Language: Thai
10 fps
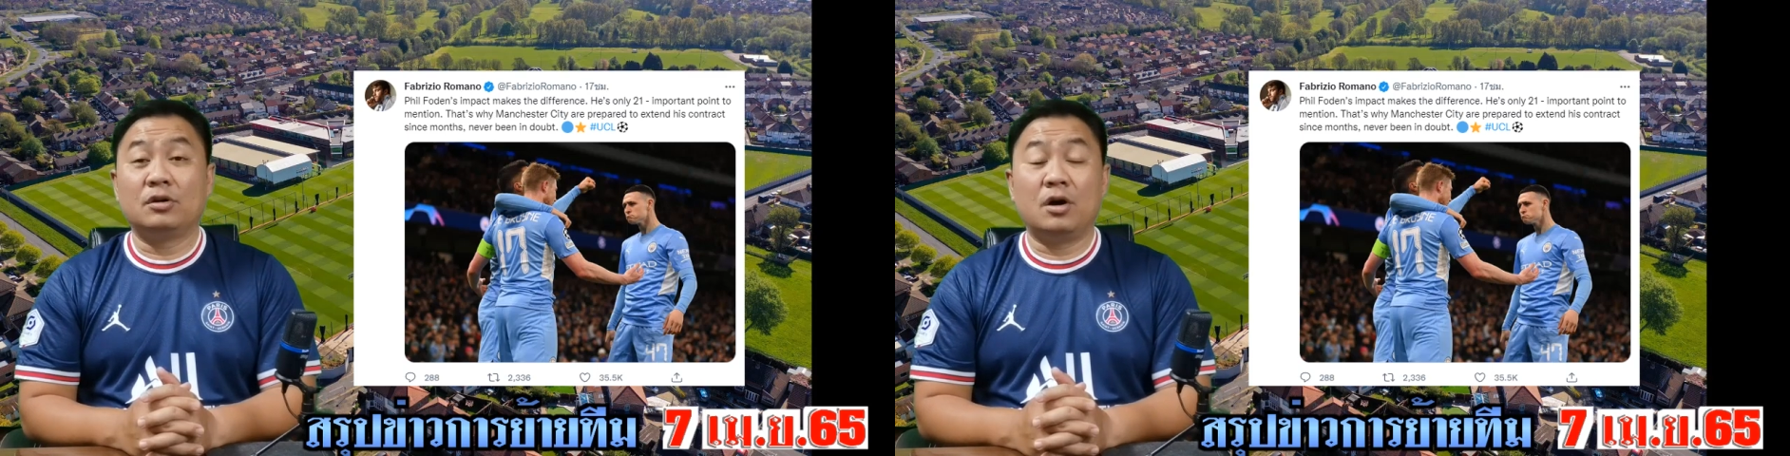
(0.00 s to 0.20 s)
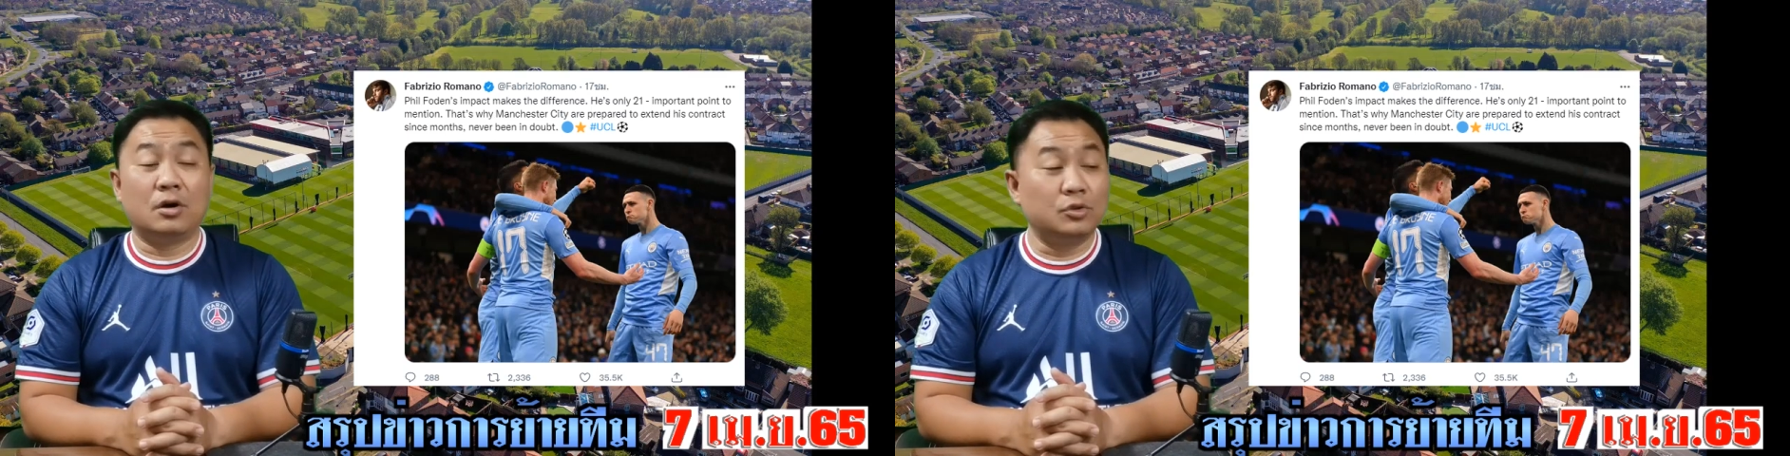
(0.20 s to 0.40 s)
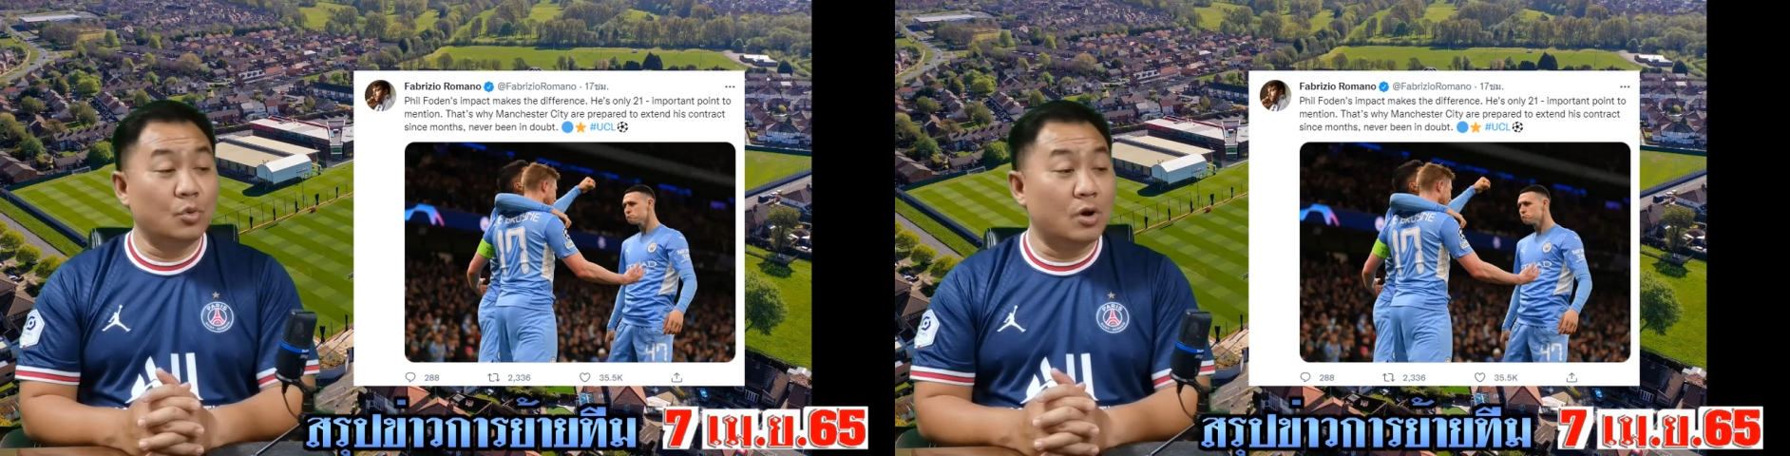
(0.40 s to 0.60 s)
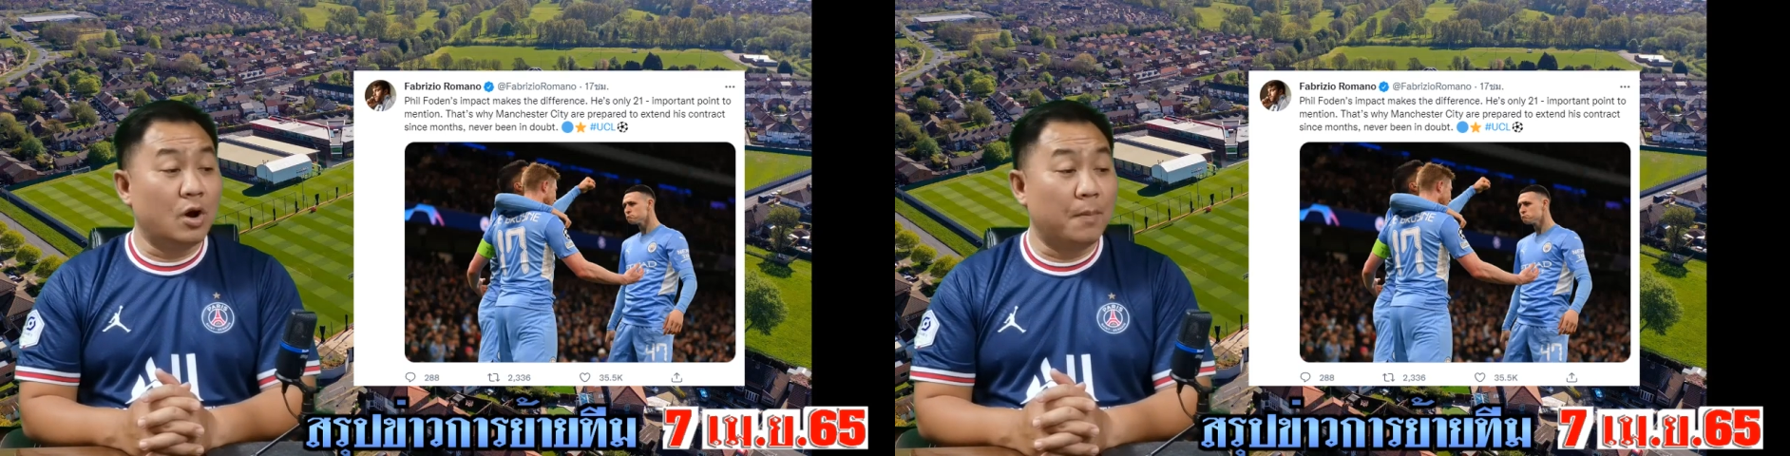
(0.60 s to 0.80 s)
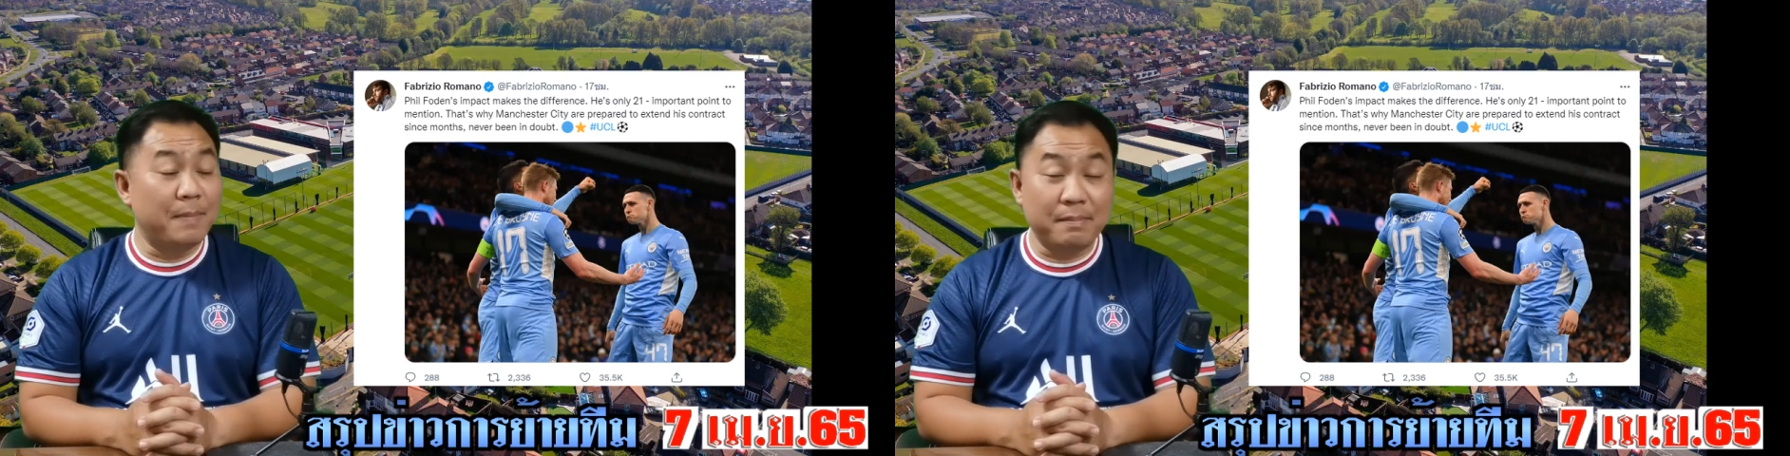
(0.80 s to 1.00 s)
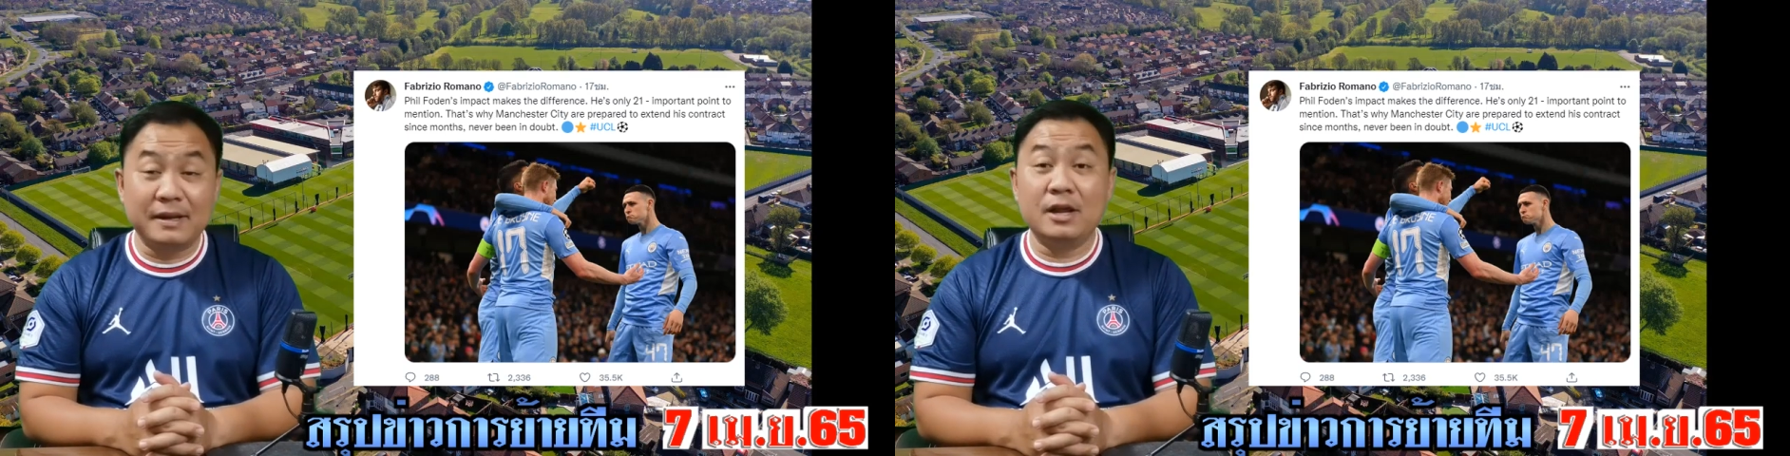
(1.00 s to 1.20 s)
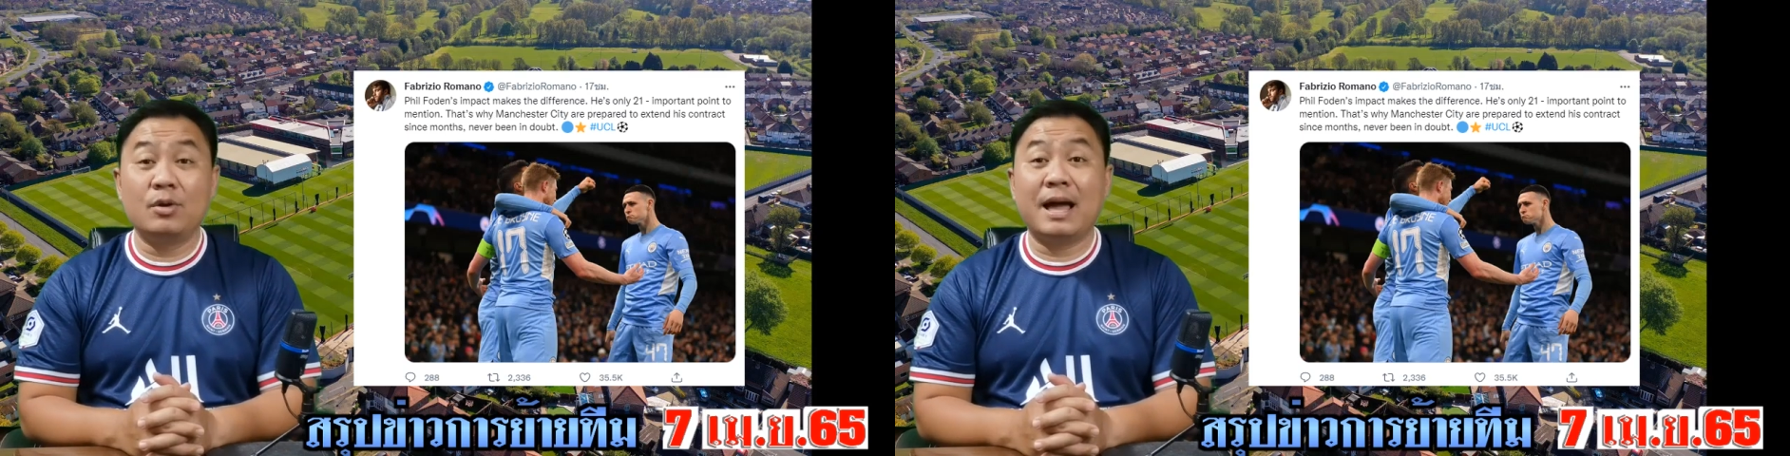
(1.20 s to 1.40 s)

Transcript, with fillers: ของตัวของเป๊ปกาดิ